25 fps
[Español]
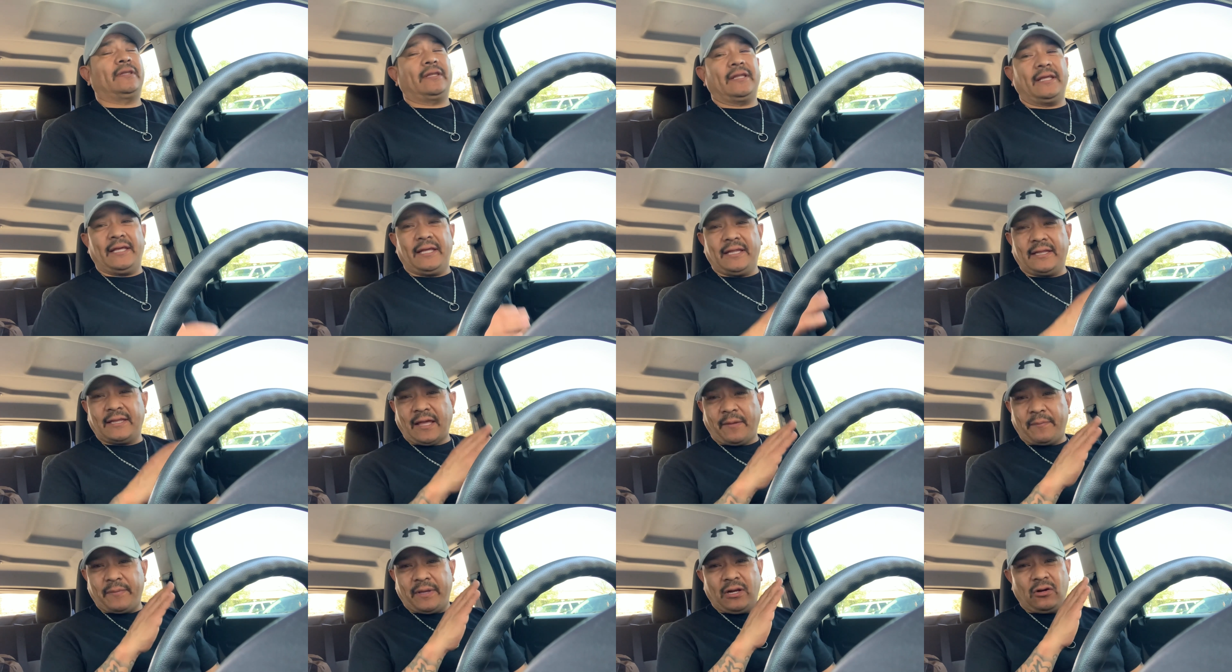Y
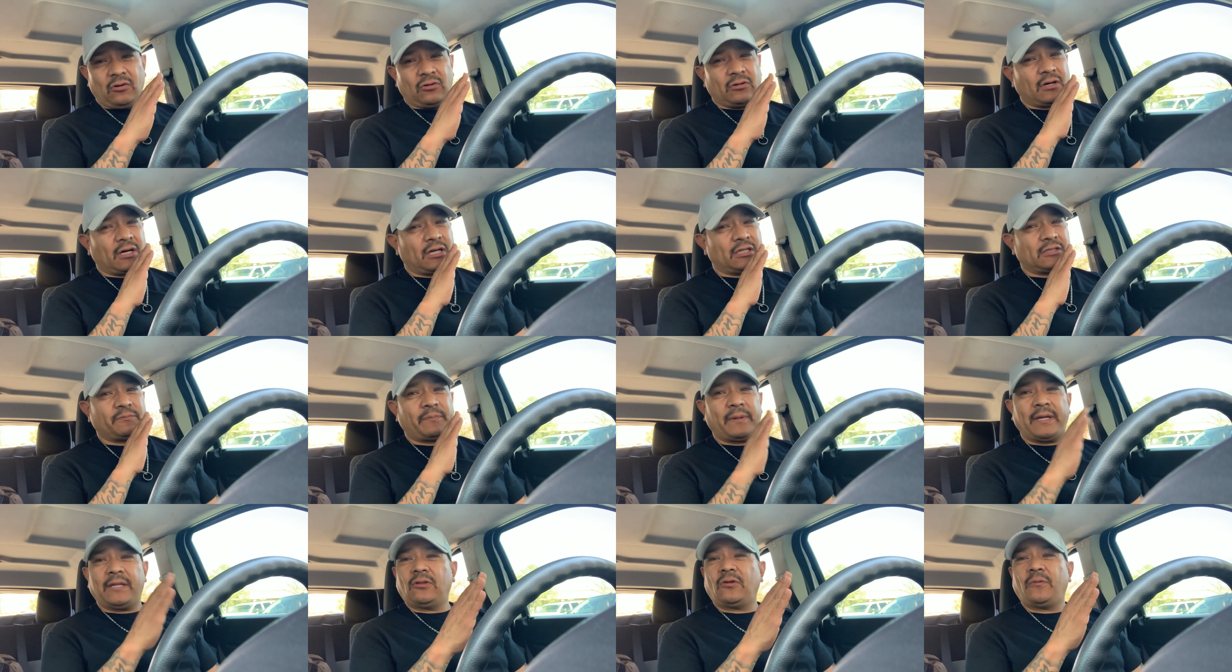también los
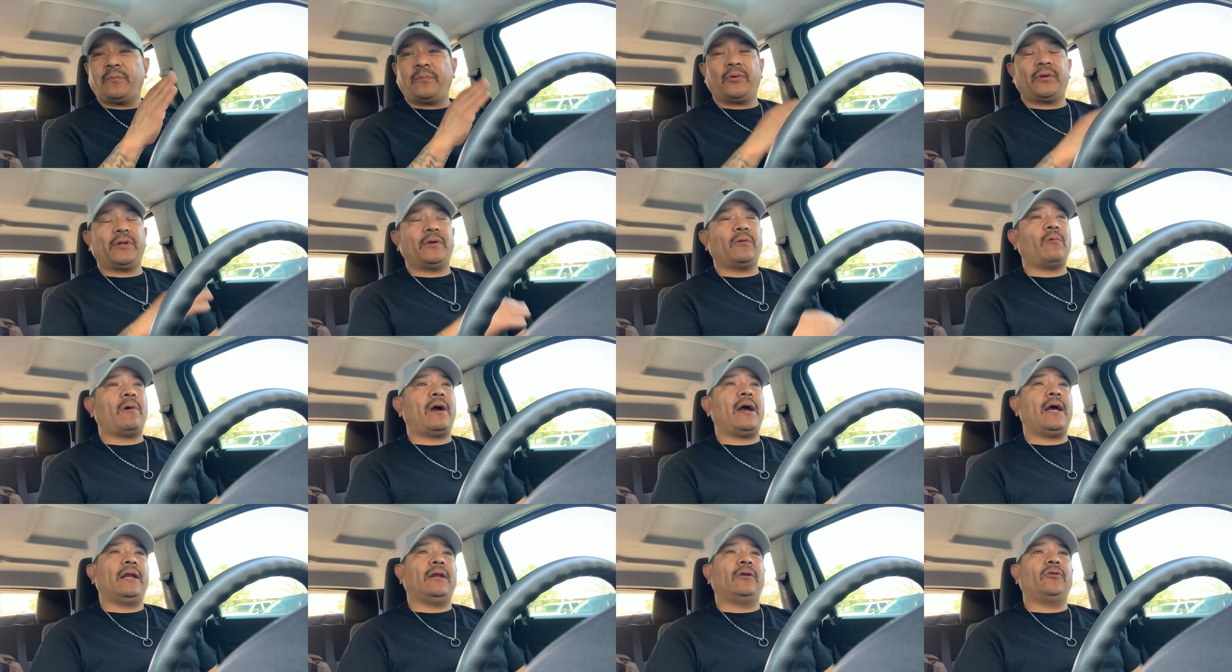respeto por
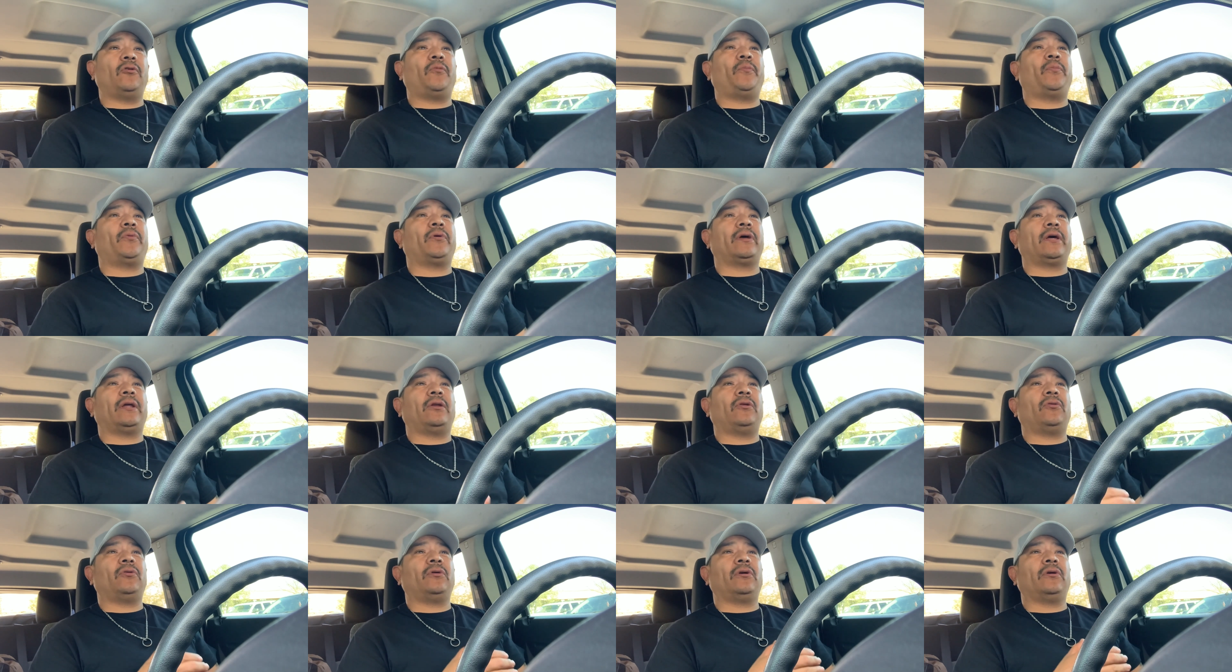igual, no porque
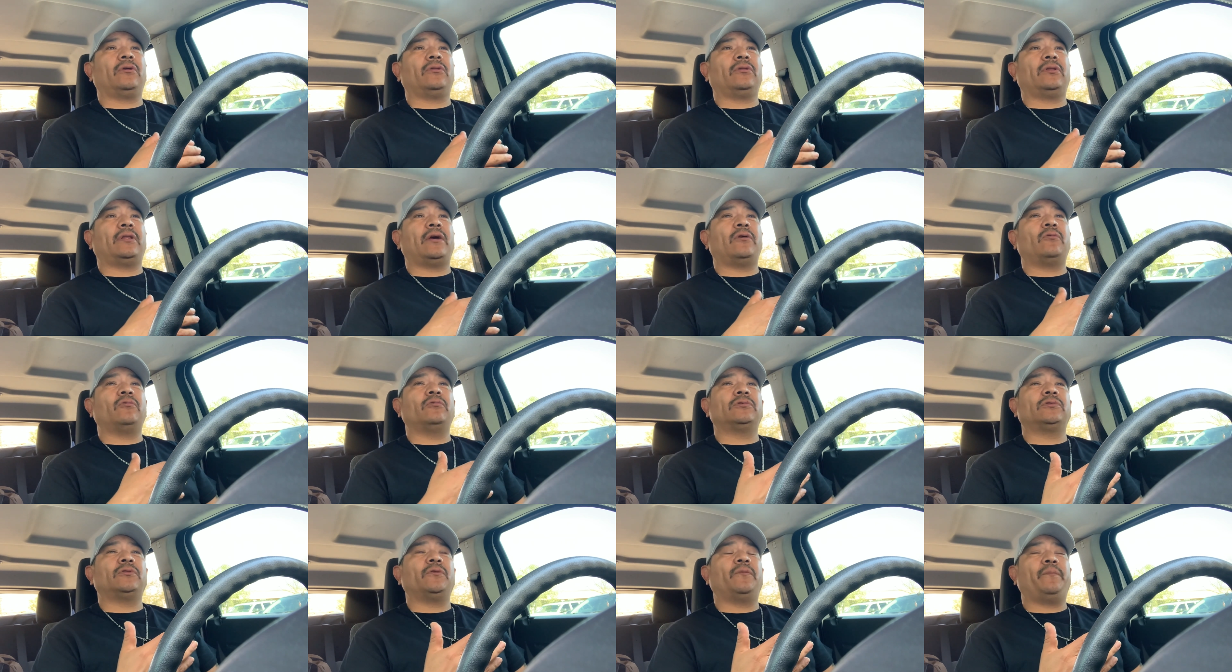no te
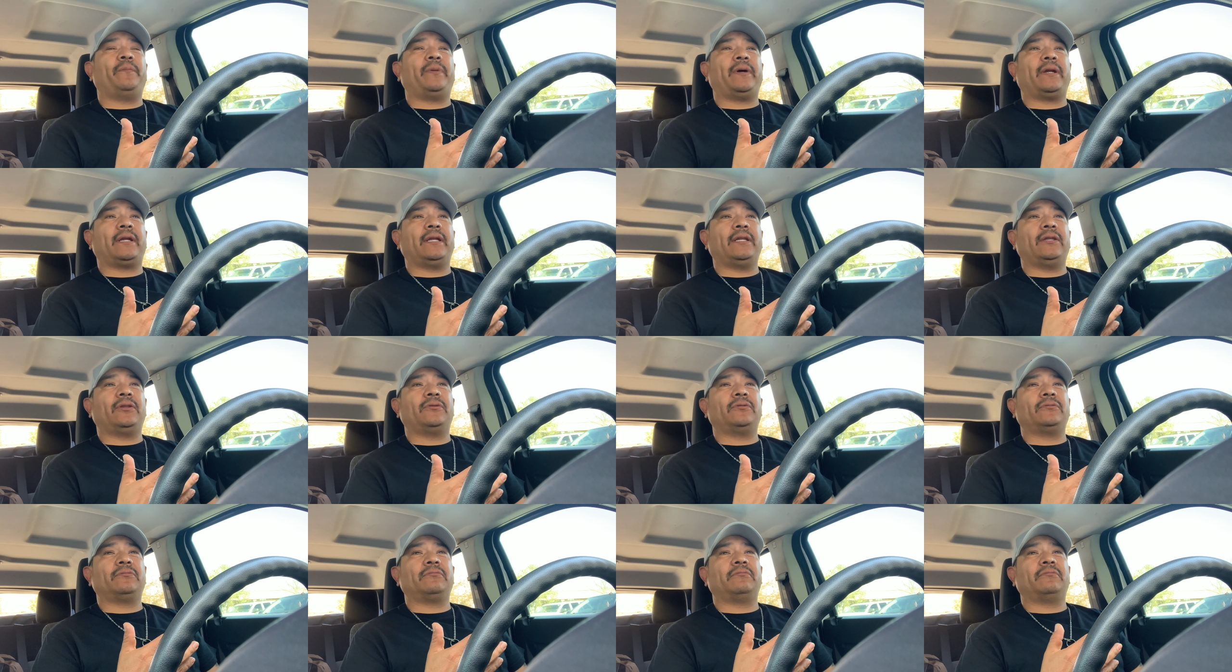guste un
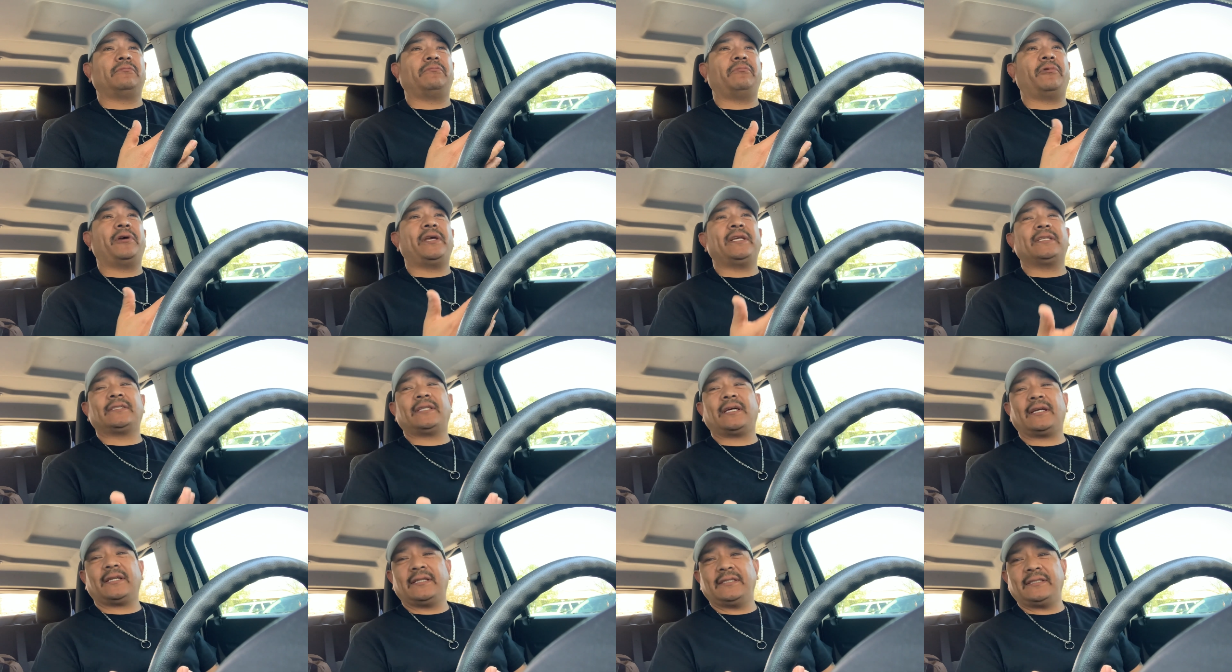perrito voy a
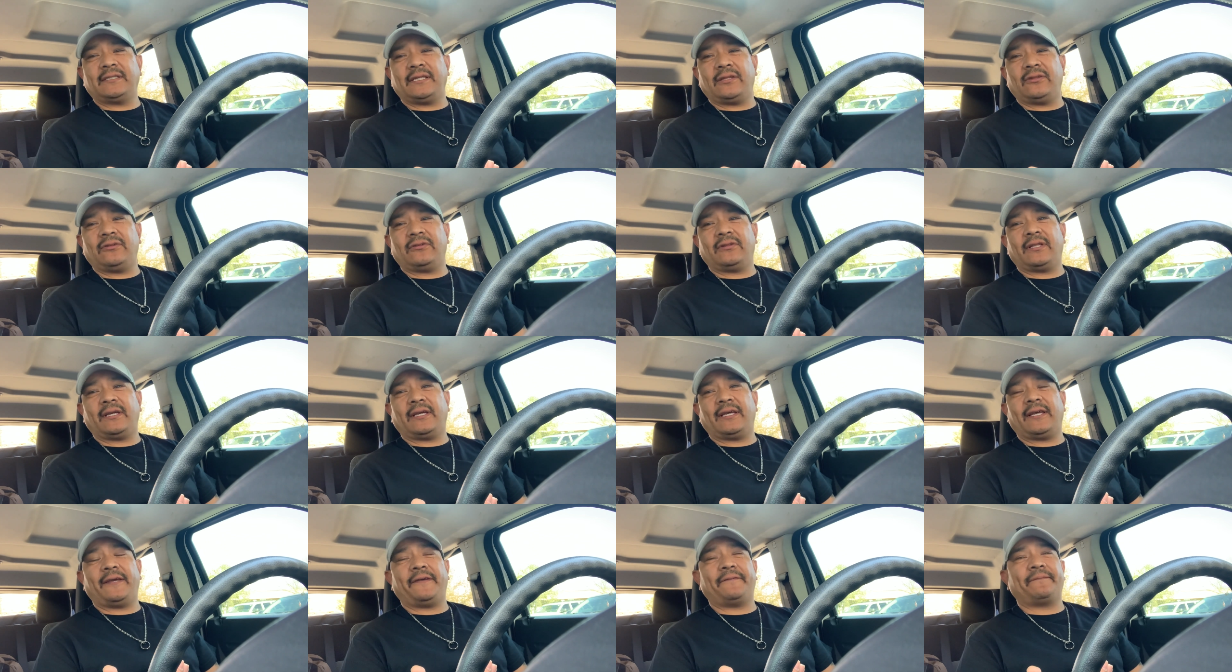estar
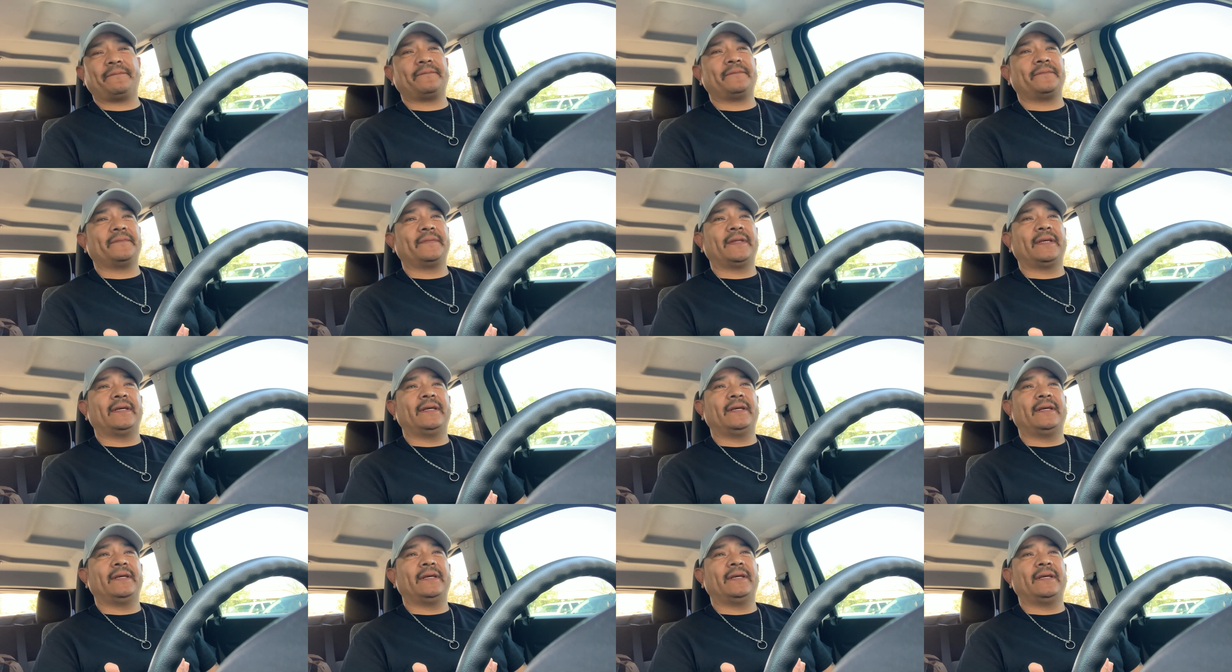diciéndote que,